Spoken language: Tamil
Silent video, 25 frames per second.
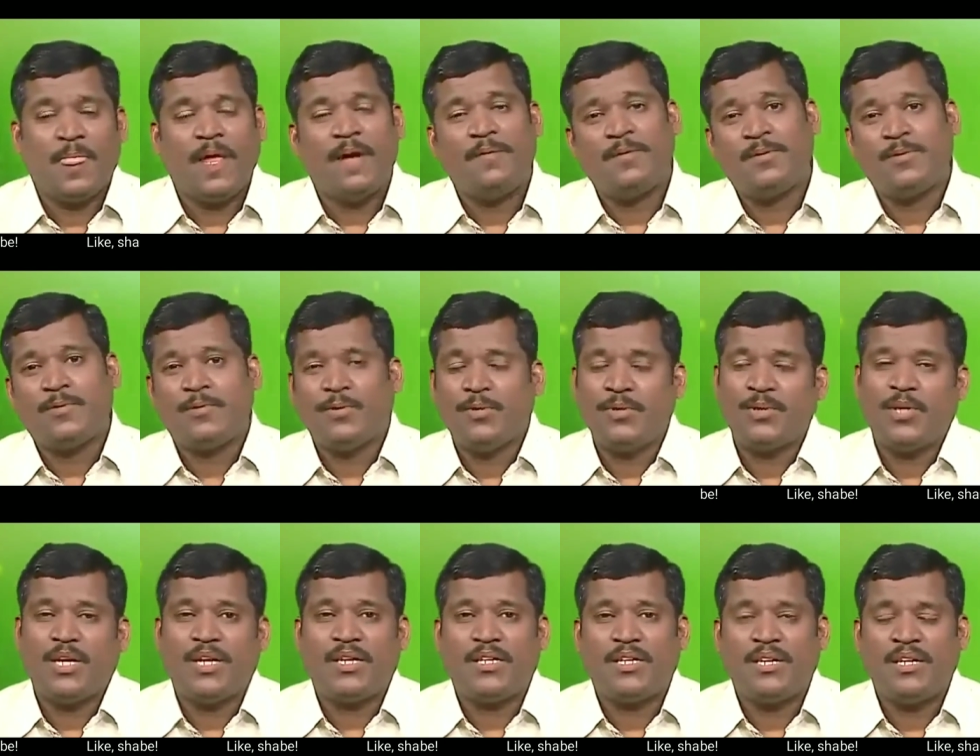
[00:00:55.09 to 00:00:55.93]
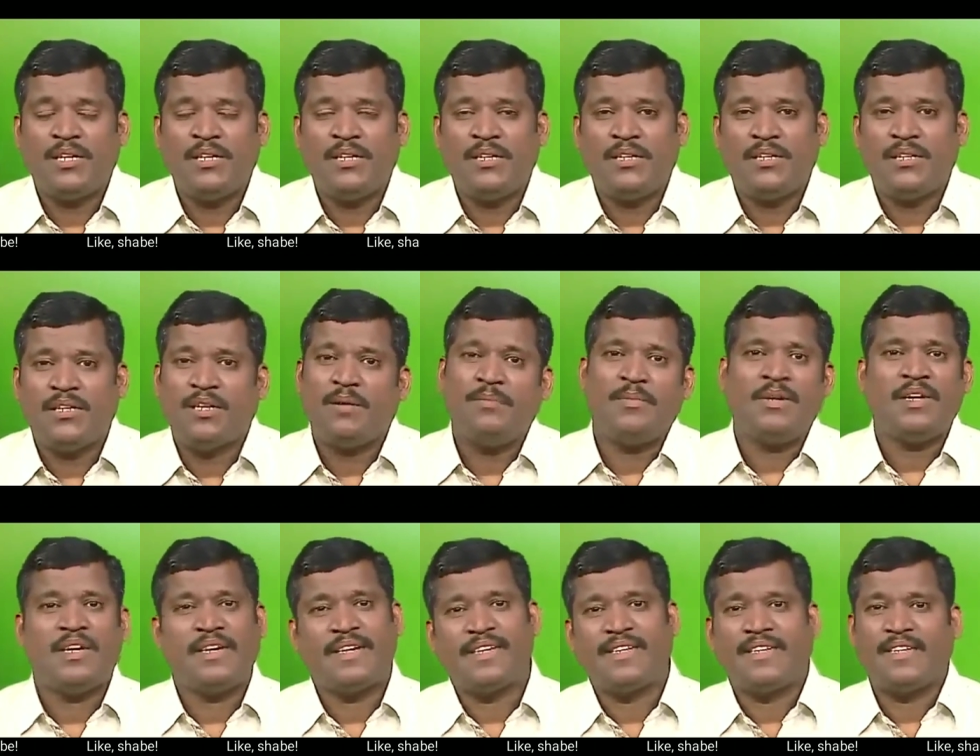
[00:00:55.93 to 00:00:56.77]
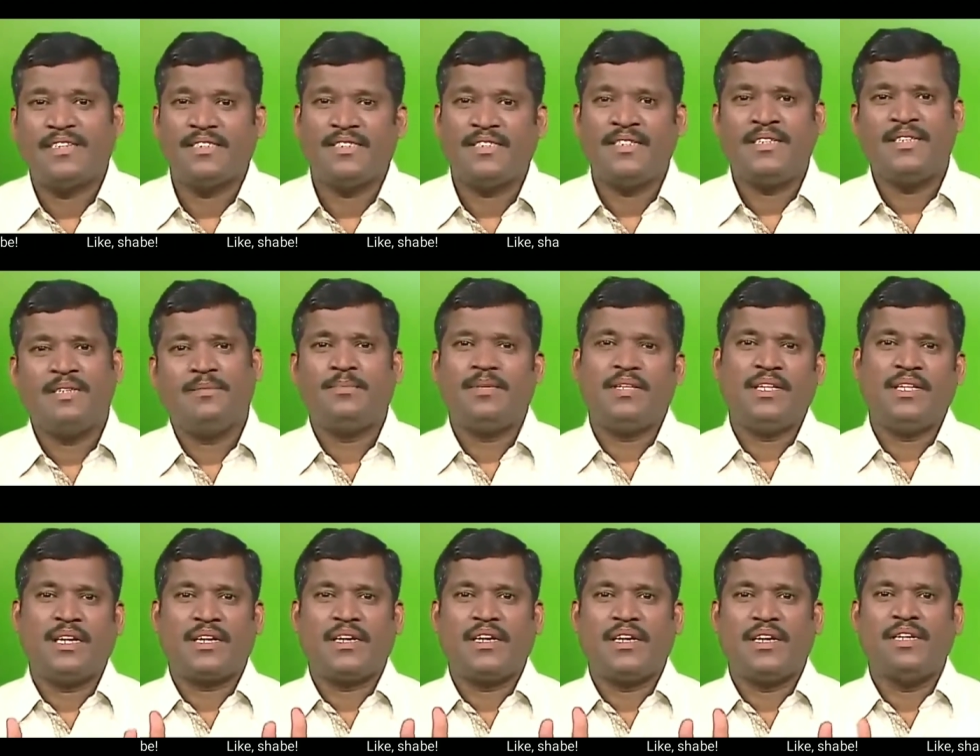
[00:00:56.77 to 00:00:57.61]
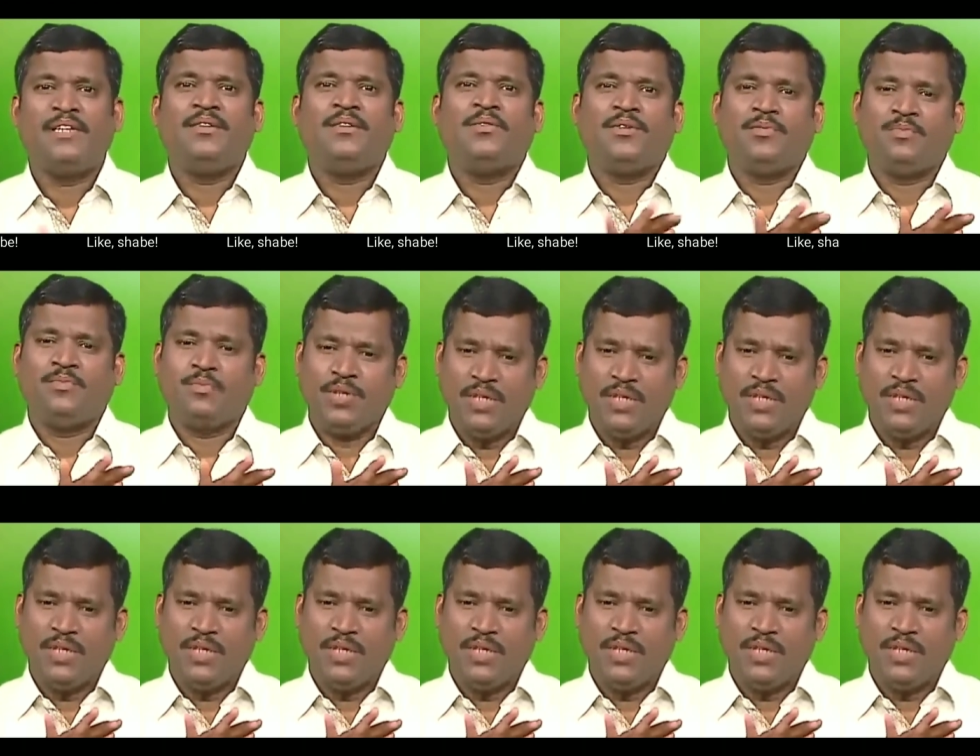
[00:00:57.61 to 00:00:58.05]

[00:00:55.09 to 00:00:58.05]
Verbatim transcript: அவர் கொடுத்தாருனா நம்ம கடன் அடைச்சிட்டு நிம்மதியாக இருக்கலான்னு ஒரு